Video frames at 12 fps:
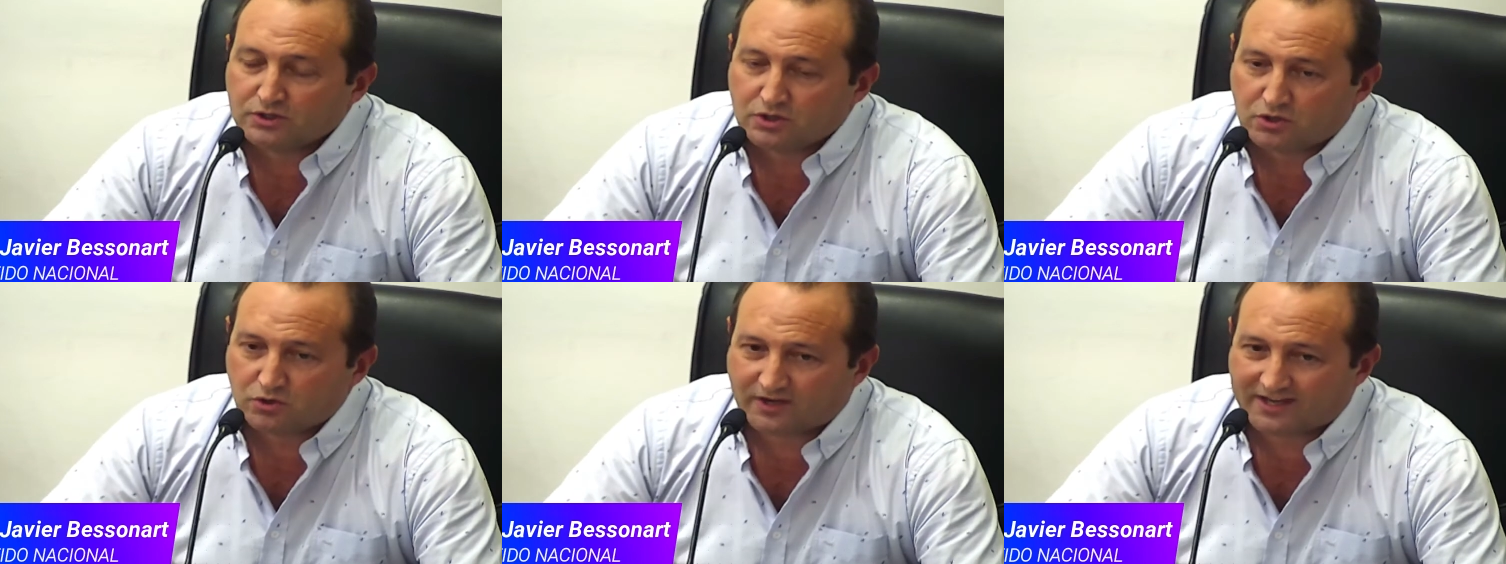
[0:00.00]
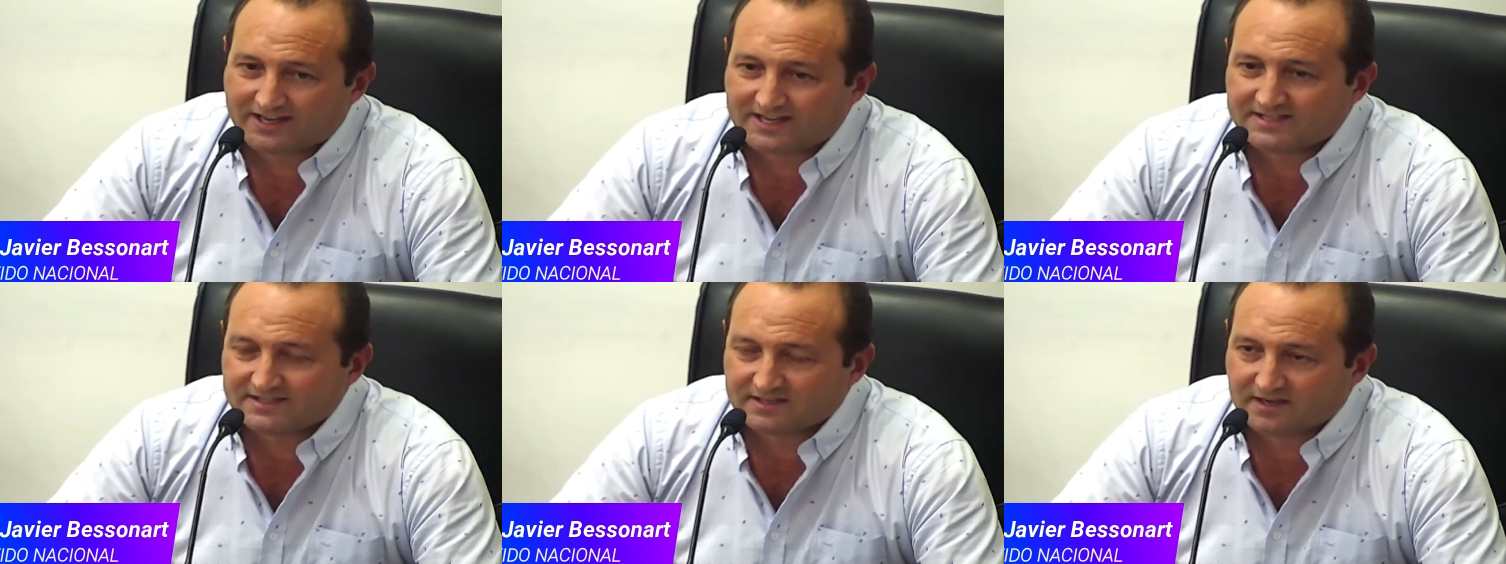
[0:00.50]
lo que
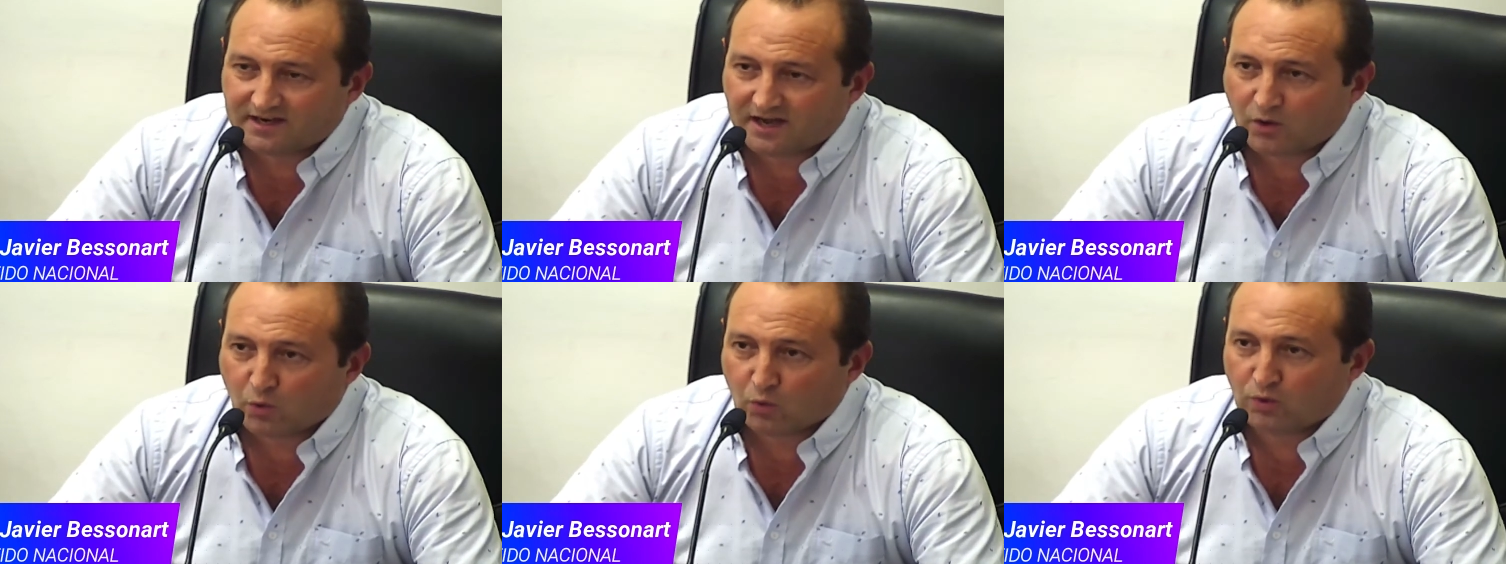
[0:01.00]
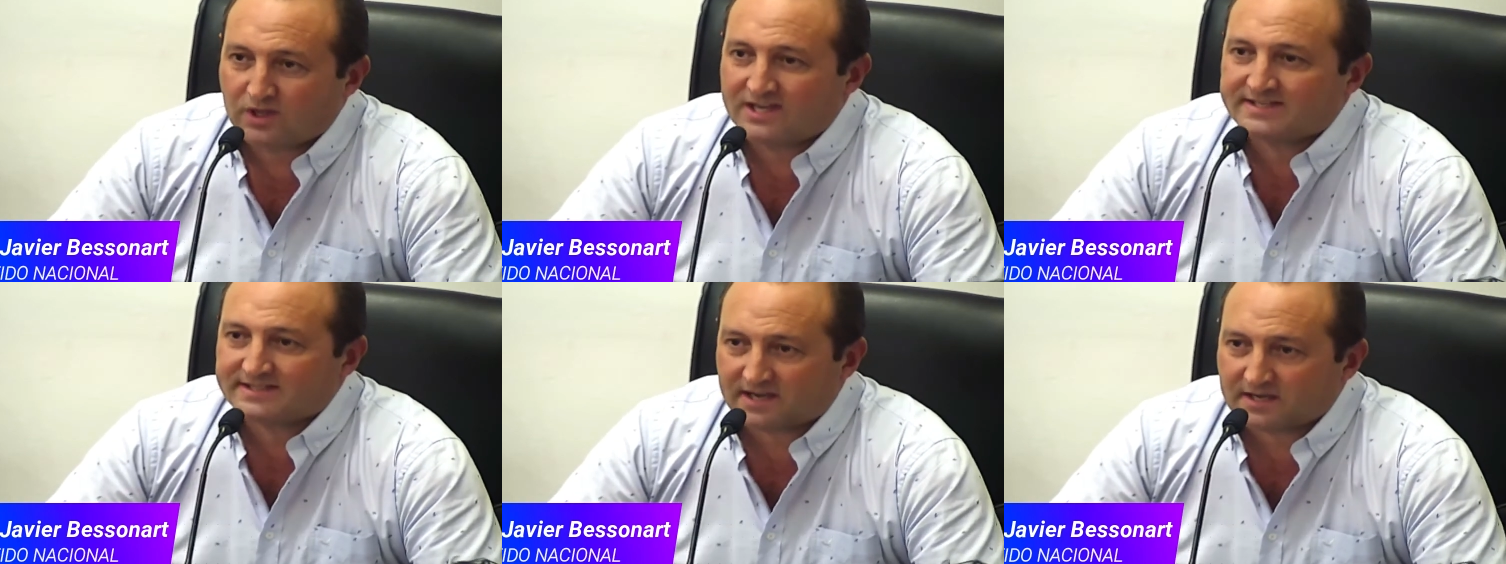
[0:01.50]
es la
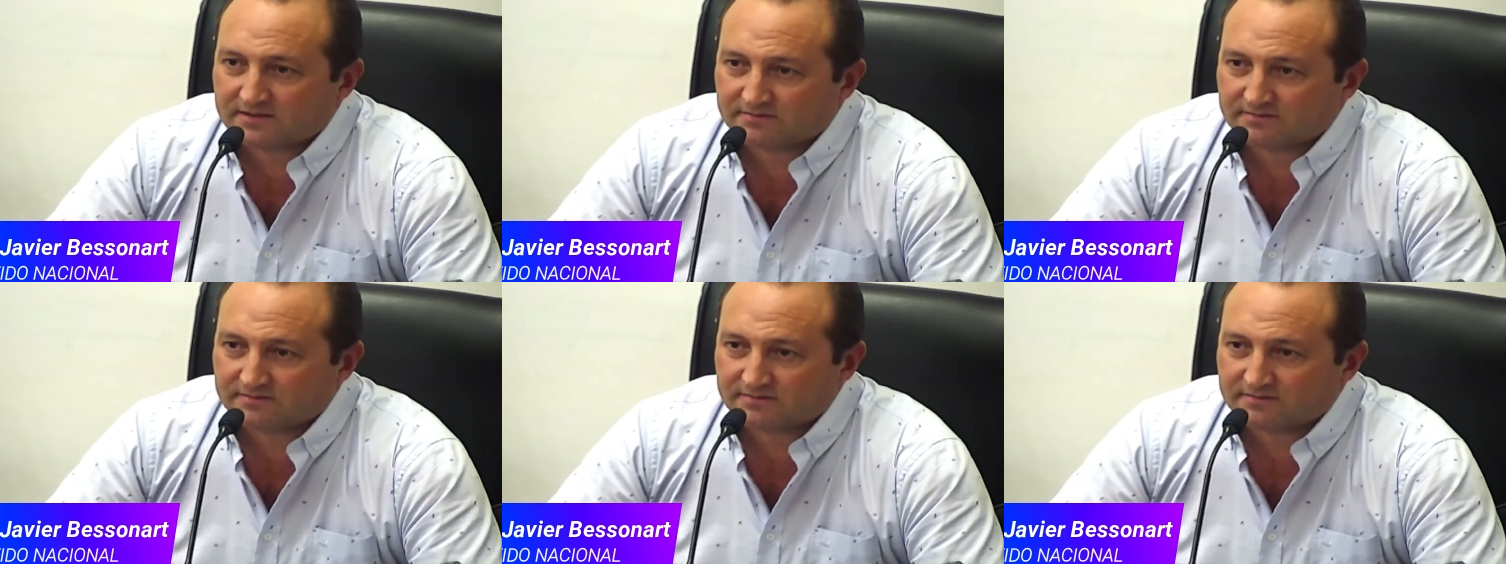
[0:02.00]
judeza.